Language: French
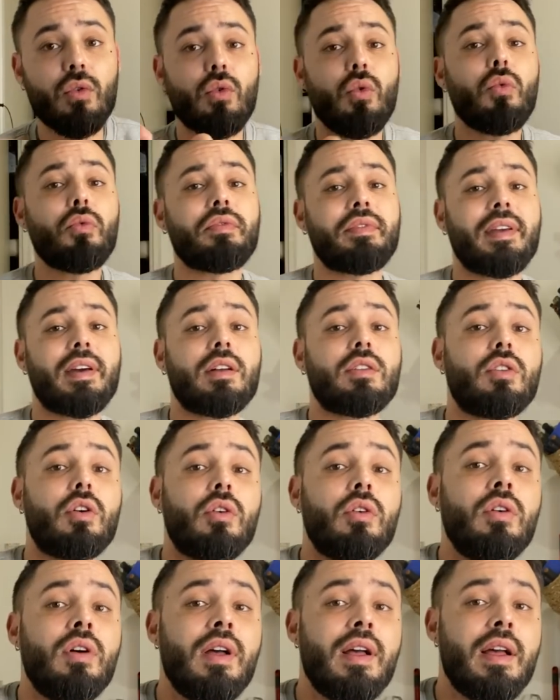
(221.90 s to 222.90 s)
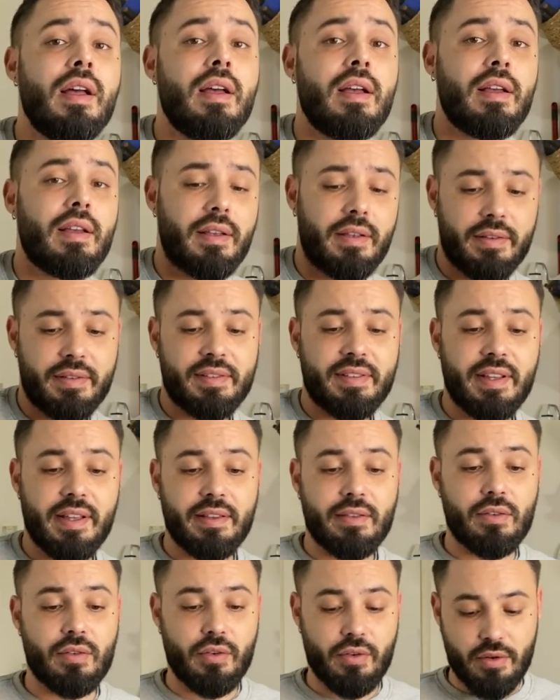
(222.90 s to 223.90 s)
concernant
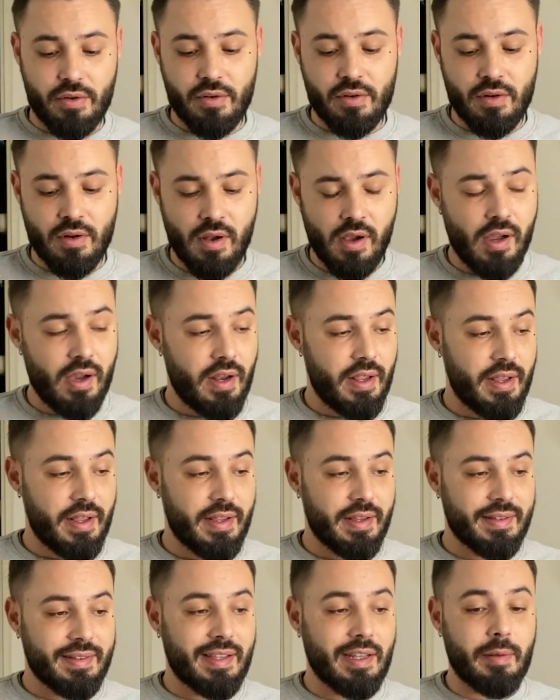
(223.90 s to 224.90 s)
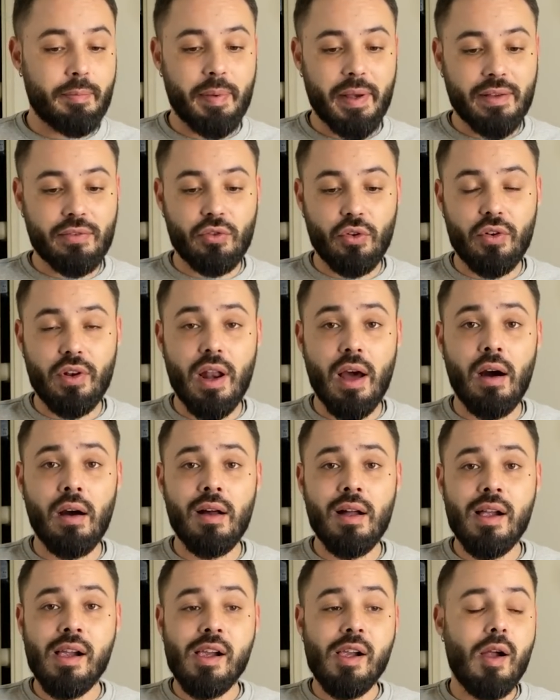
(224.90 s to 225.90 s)
cette, euh, cette personne-là.
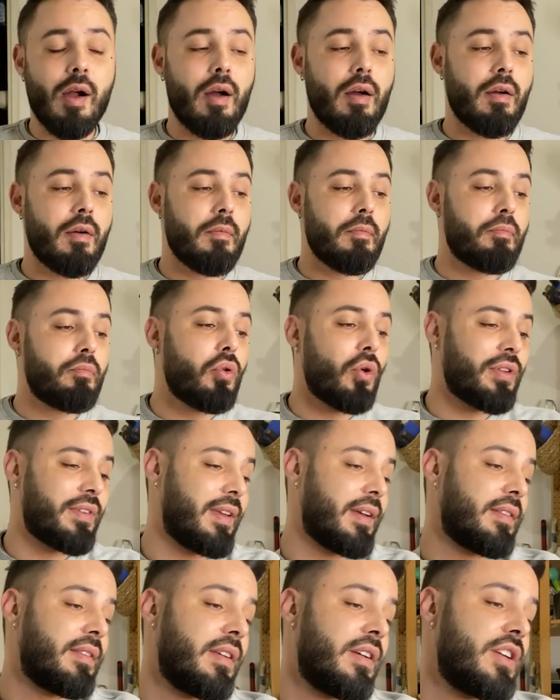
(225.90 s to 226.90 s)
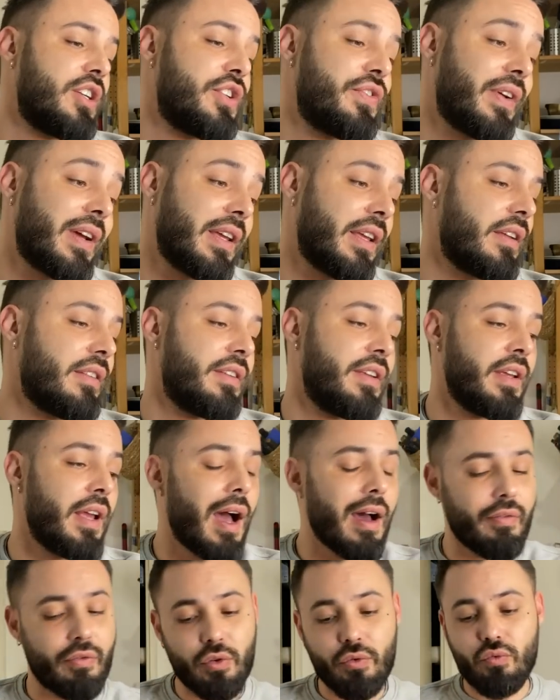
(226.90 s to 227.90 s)
Pour certains, je vais regarder,
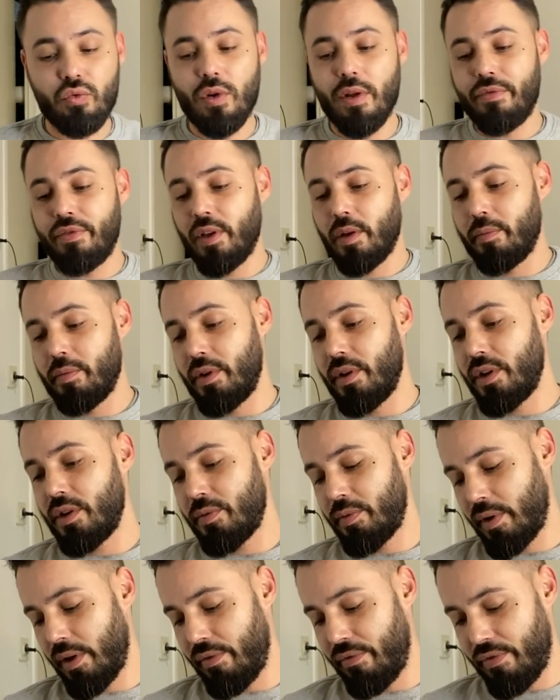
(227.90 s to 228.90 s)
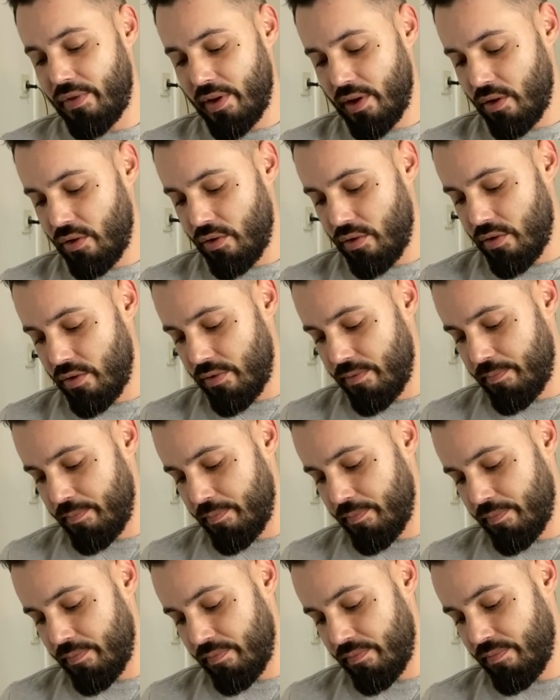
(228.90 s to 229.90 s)
avant de vous l'affirmer, je préfère
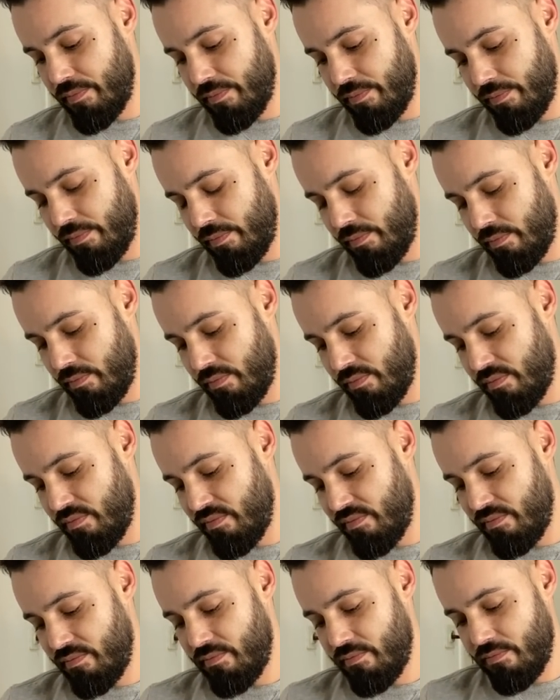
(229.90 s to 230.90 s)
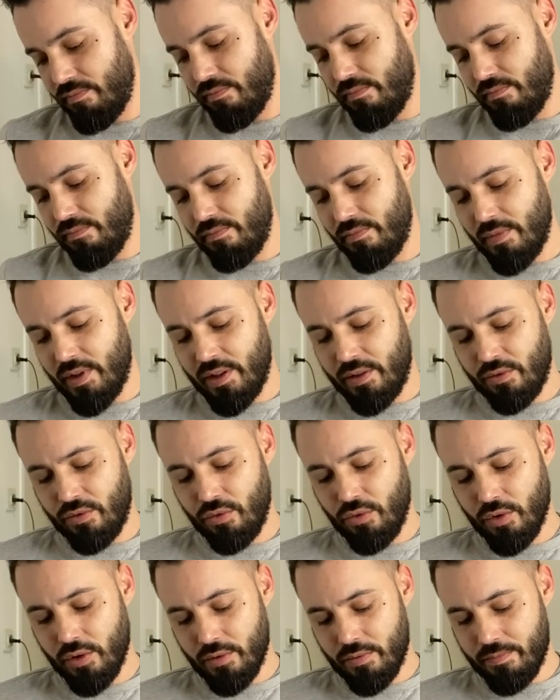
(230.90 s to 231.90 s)
euh, être
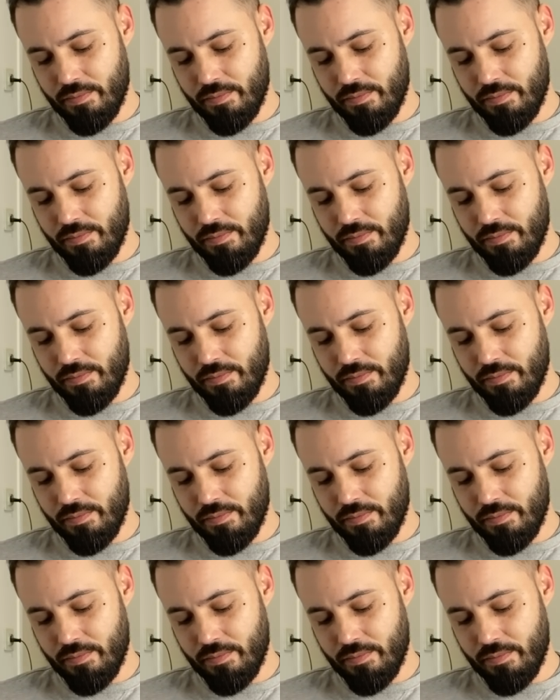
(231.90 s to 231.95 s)
sûr.